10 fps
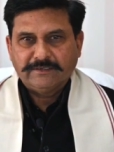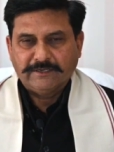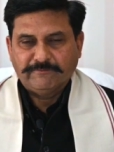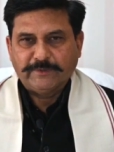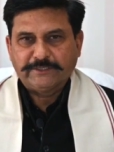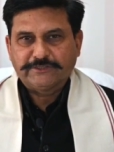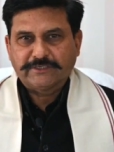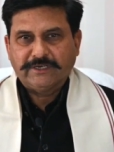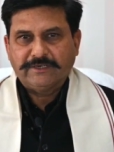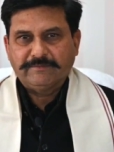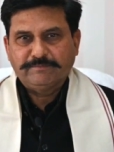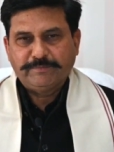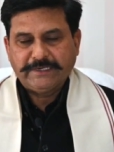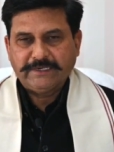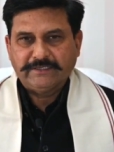नववर्ष का
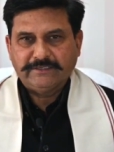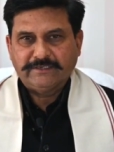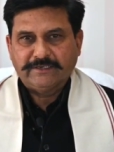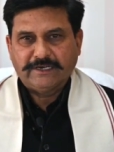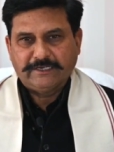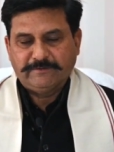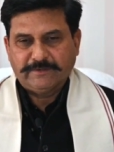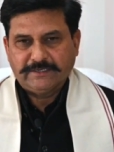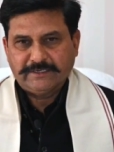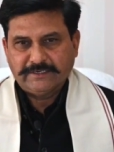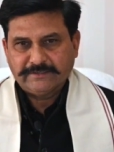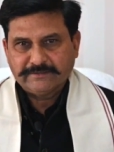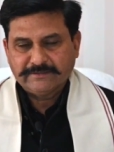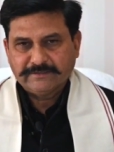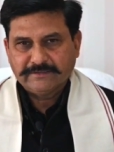पहला दिन आने वाला है
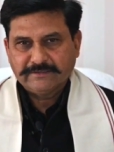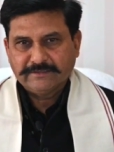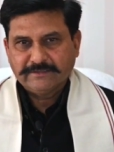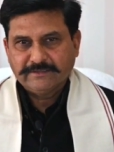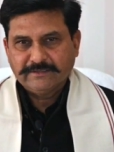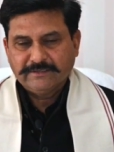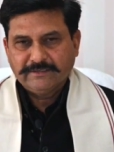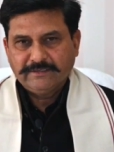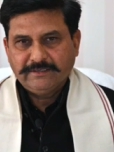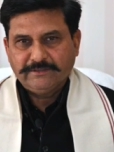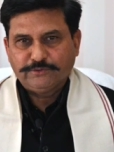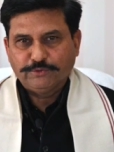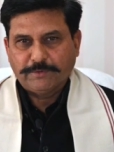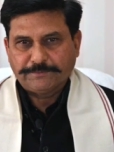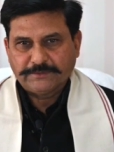इस
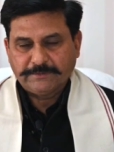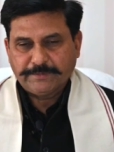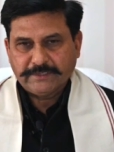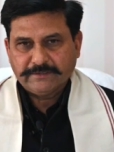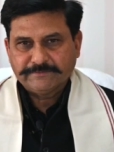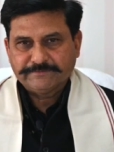शुभ अवसर पर